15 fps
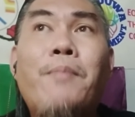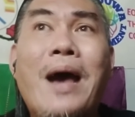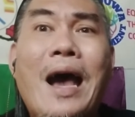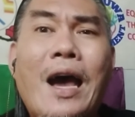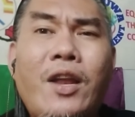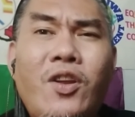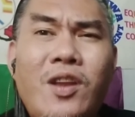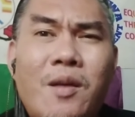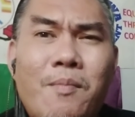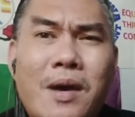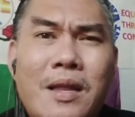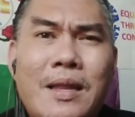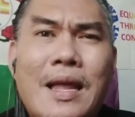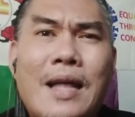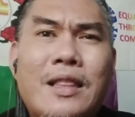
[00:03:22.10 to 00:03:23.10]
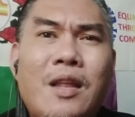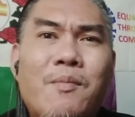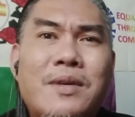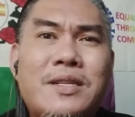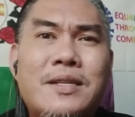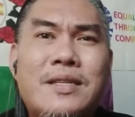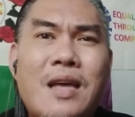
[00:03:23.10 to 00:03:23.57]
Paano naman
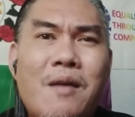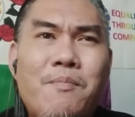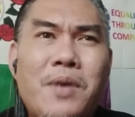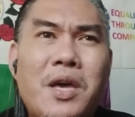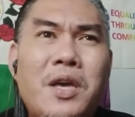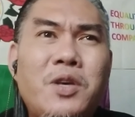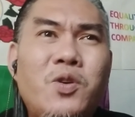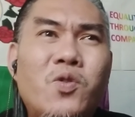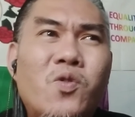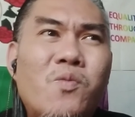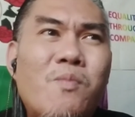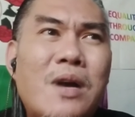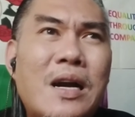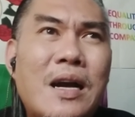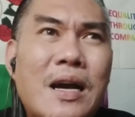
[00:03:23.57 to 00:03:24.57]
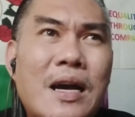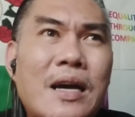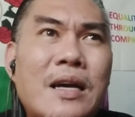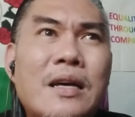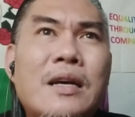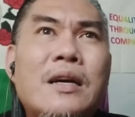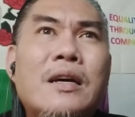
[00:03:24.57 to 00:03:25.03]
natin masasabi yung mga
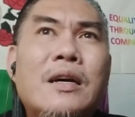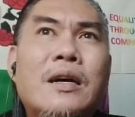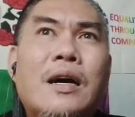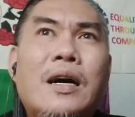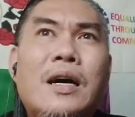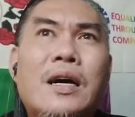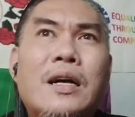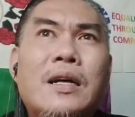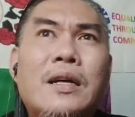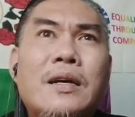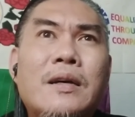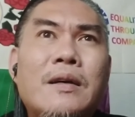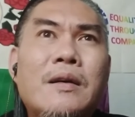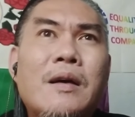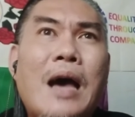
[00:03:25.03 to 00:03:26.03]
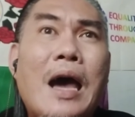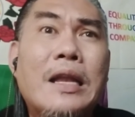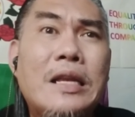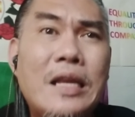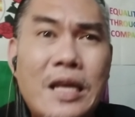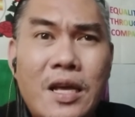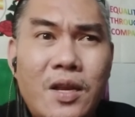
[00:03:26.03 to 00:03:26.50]
uh,
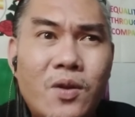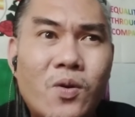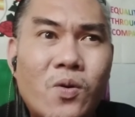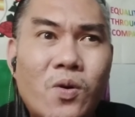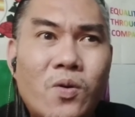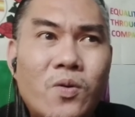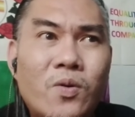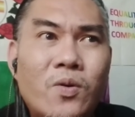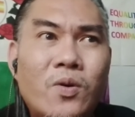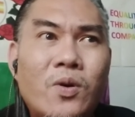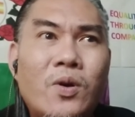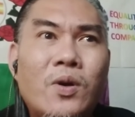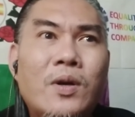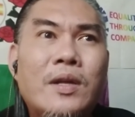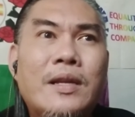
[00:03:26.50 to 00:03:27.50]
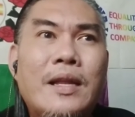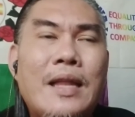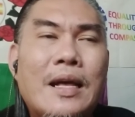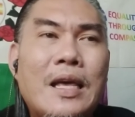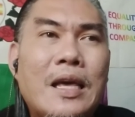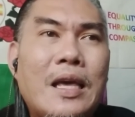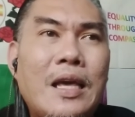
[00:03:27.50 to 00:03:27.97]
anino na
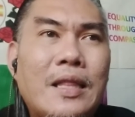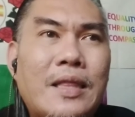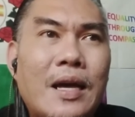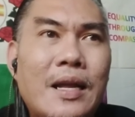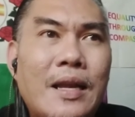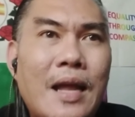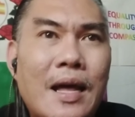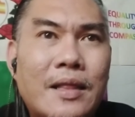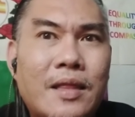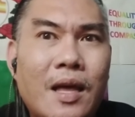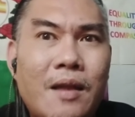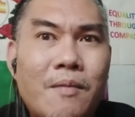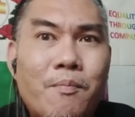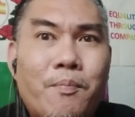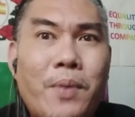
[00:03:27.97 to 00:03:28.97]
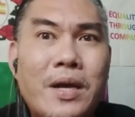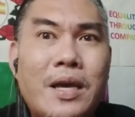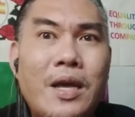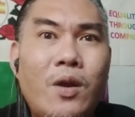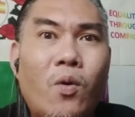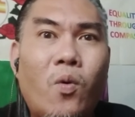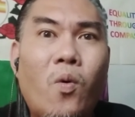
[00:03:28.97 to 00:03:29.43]
nakikita natin pag
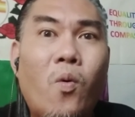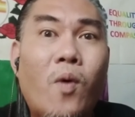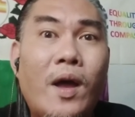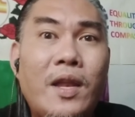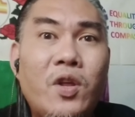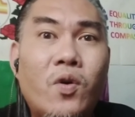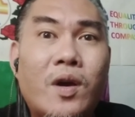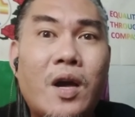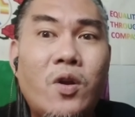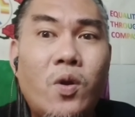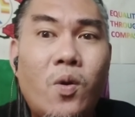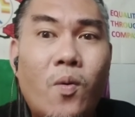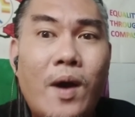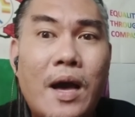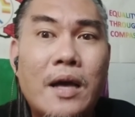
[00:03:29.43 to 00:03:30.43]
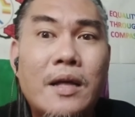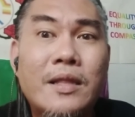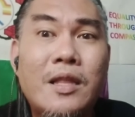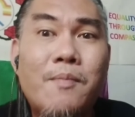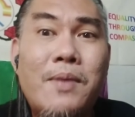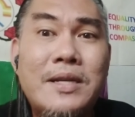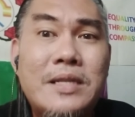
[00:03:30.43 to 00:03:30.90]
kinukuha na yung kaluluwa. ba
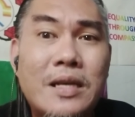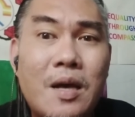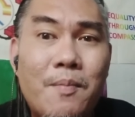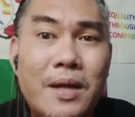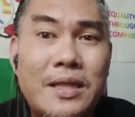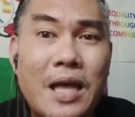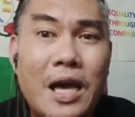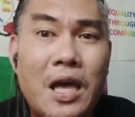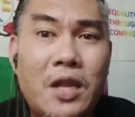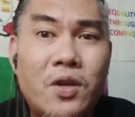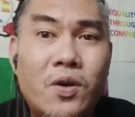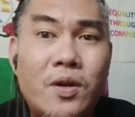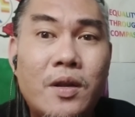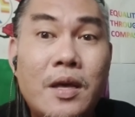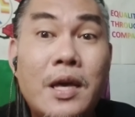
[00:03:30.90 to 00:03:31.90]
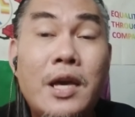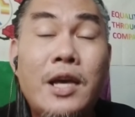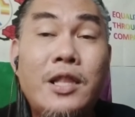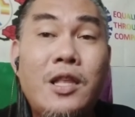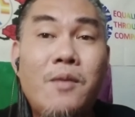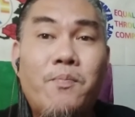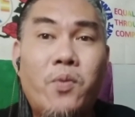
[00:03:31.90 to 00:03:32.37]
diba si kamatayan yon
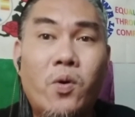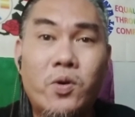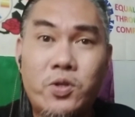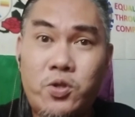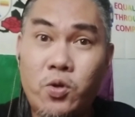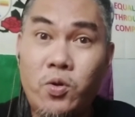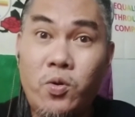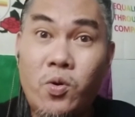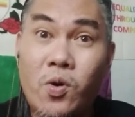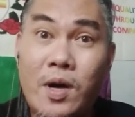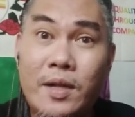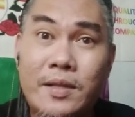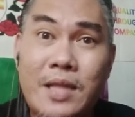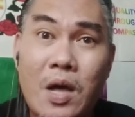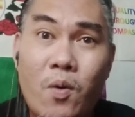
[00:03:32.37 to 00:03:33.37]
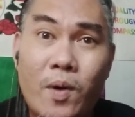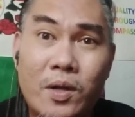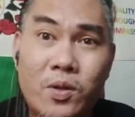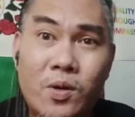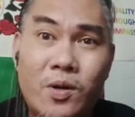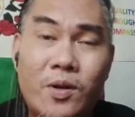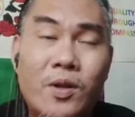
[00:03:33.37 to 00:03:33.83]
Hindi po, sundo ang
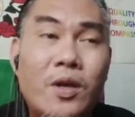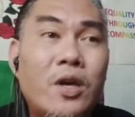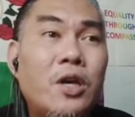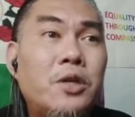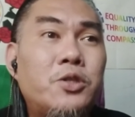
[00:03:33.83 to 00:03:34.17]
tawag doon.